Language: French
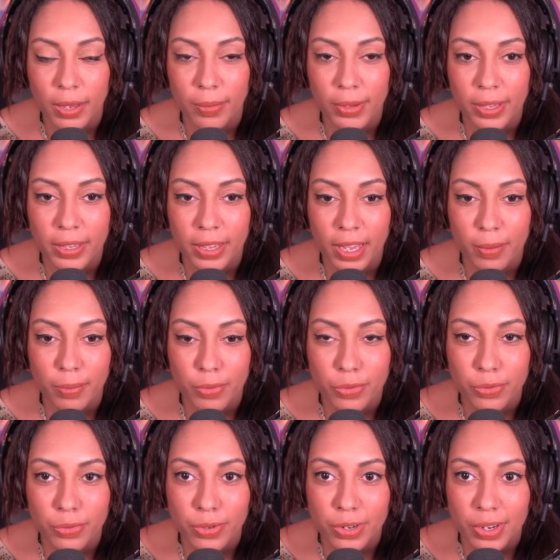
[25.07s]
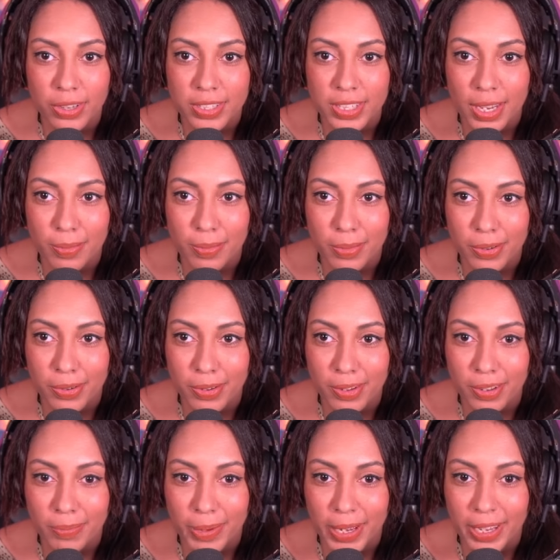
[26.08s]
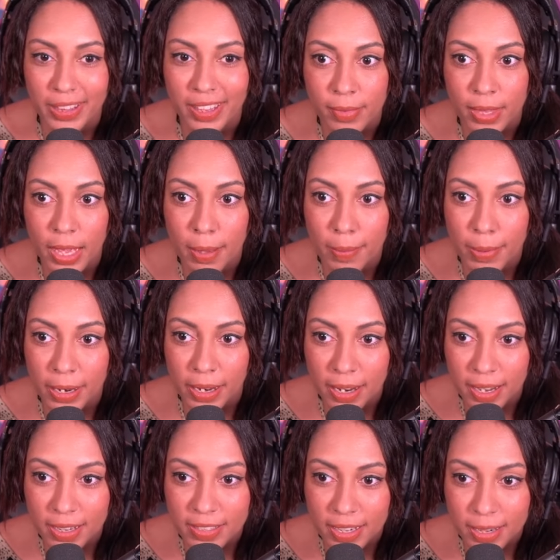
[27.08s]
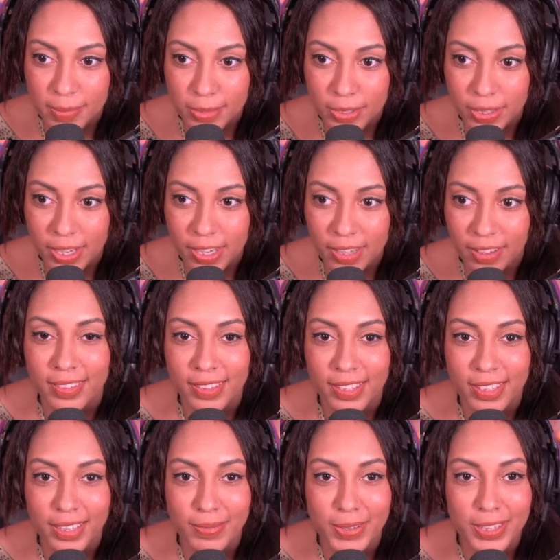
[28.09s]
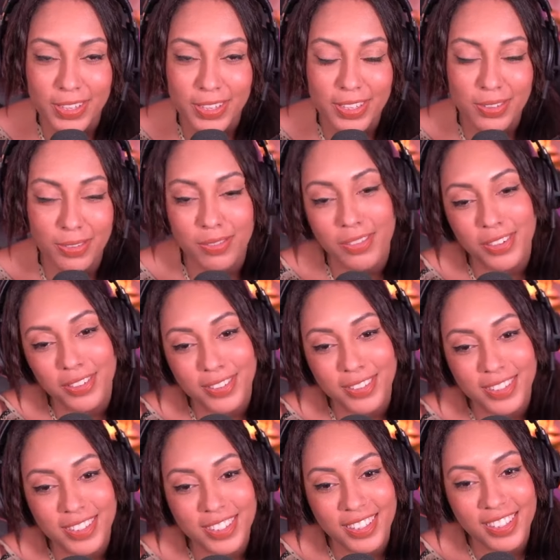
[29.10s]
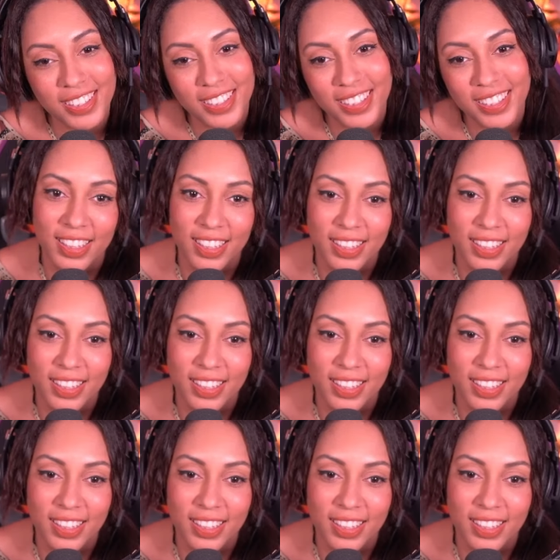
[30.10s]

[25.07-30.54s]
Ah oui, il y a carrément toutes leurs armes euh, par terre. Ah bah elle est là, c'est lâme secrète. maintenant ils sont fiancés.